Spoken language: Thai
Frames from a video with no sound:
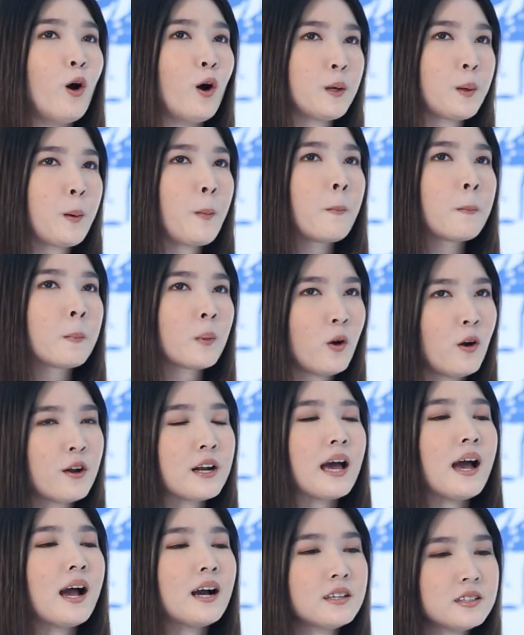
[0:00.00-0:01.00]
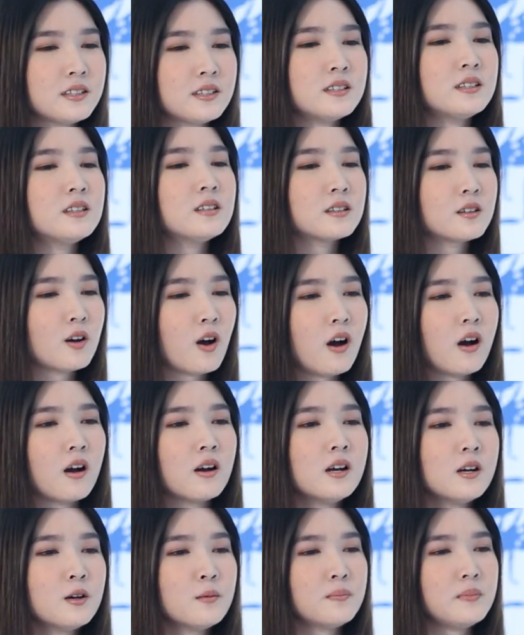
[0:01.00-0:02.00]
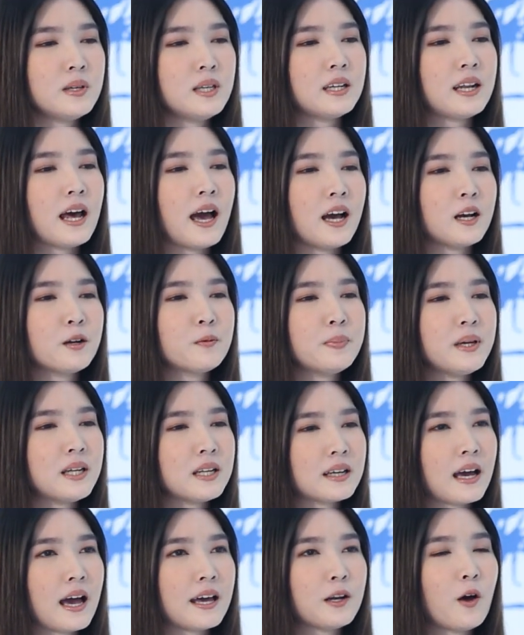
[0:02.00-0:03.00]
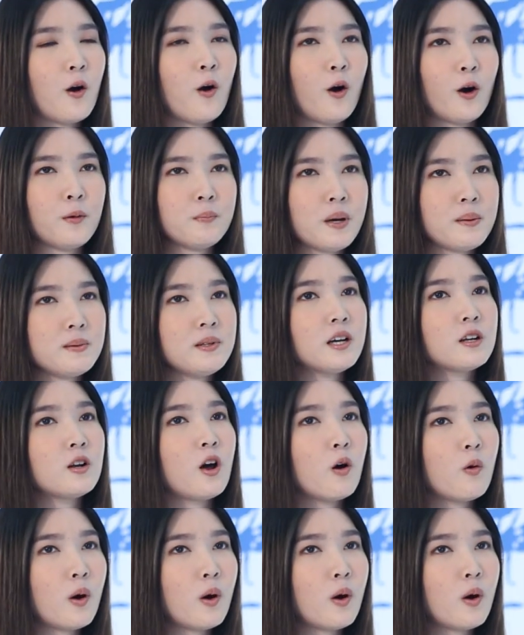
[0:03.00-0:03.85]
อนค่อนข้างเยอะก็มีทั้งเป็นการหอนแบบเรียกร้อ